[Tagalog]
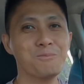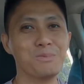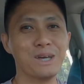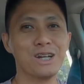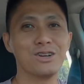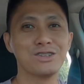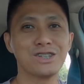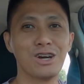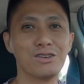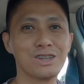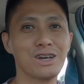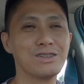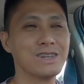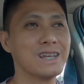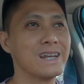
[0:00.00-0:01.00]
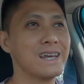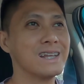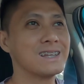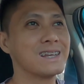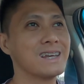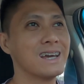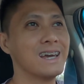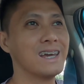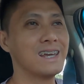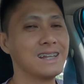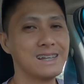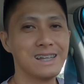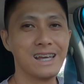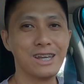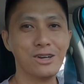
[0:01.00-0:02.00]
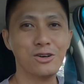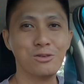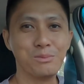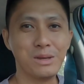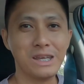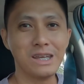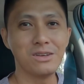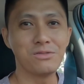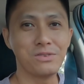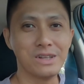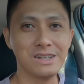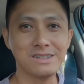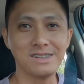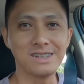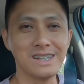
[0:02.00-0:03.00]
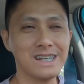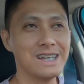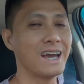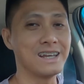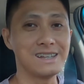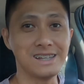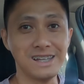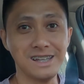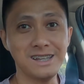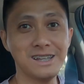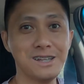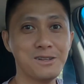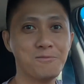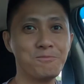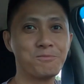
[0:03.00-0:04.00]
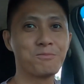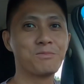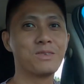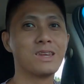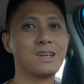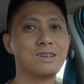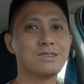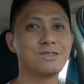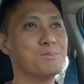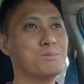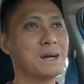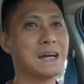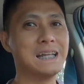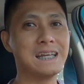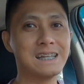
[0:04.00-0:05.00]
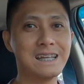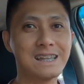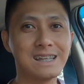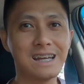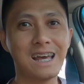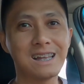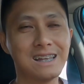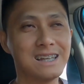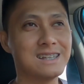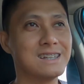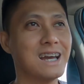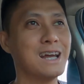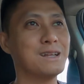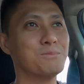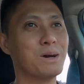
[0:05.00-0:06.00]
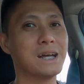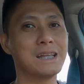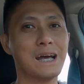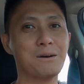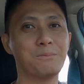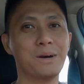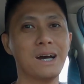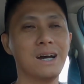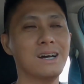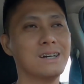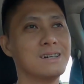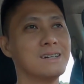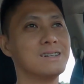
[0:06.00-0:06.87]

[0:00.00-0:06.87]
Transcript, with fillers: Pero shoutout na rin kay Naomi Felicity 18. Magaling na triathlete yan, bata pa.